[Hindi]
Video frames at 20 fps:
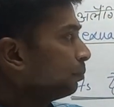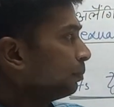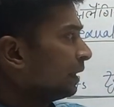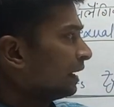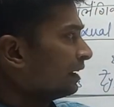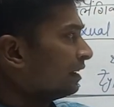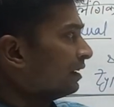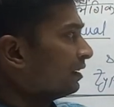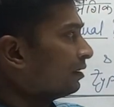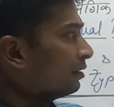
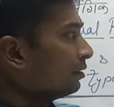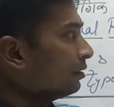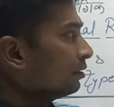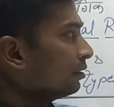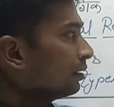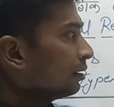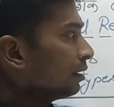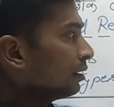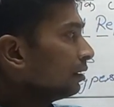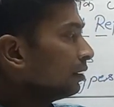बडिंग
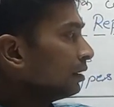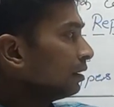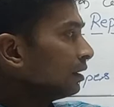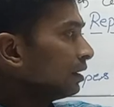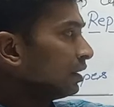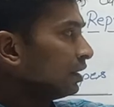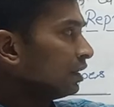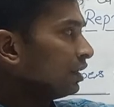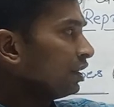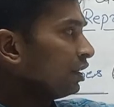
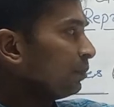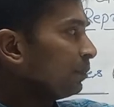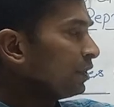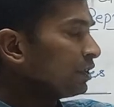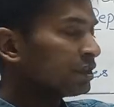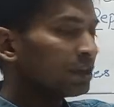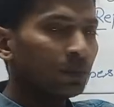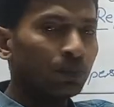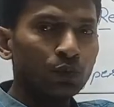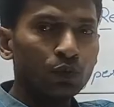हिंदी में
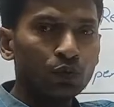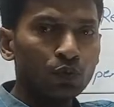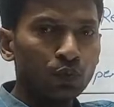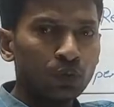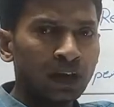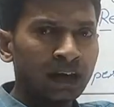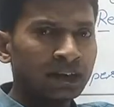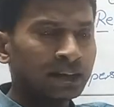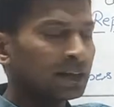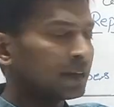इसे
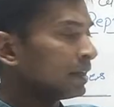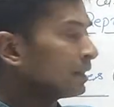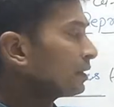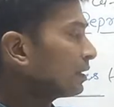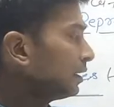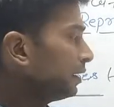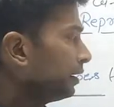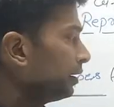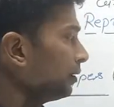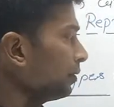मुकुलन
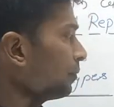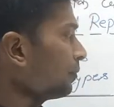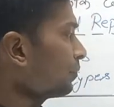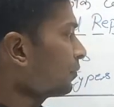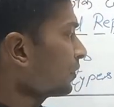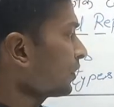कहते हैं